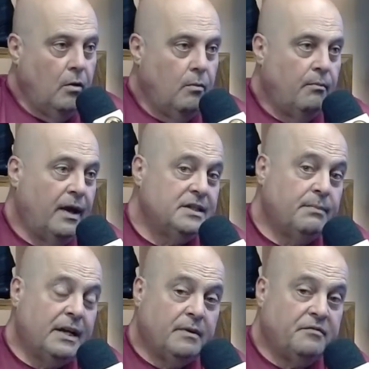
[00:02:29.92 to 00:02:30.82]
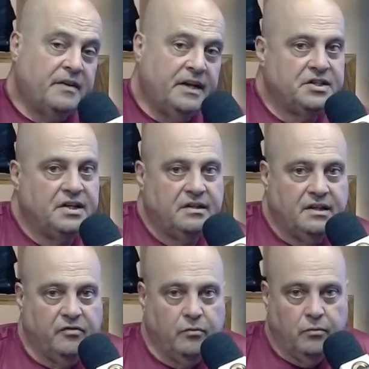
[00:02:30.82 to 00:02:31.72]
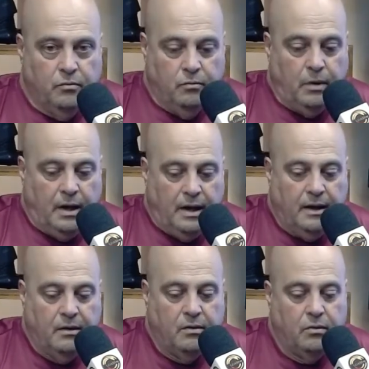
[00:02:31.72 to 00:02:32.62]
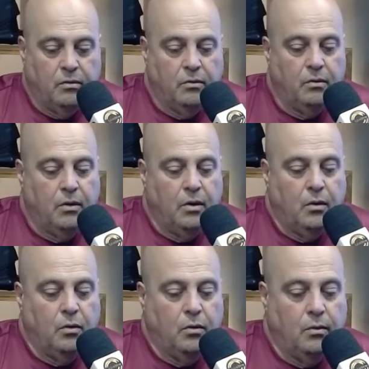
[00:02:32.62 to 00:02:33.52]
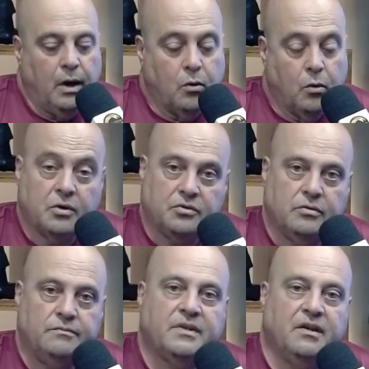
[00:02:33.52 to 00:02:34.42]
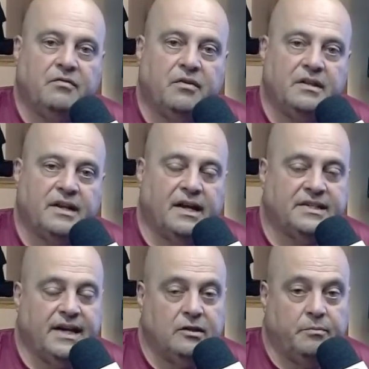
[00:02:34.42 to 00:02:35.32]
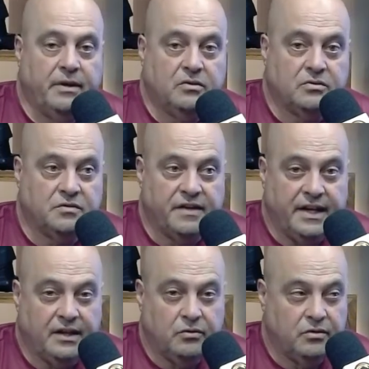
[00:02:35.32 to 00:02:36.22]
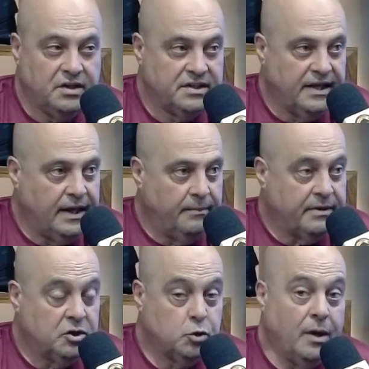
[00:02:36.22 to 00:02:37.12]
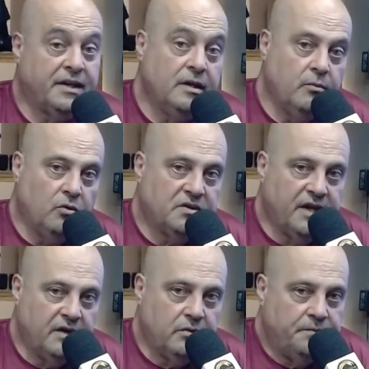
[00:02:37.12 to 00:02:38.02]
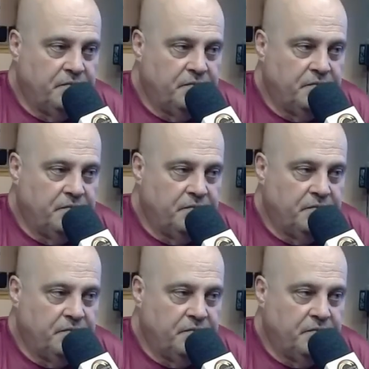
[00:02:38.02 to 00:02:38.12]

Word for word: Mas mais para frente teve uma um acordo que foi traçado pelos vereadores na época Joaquim Monteiro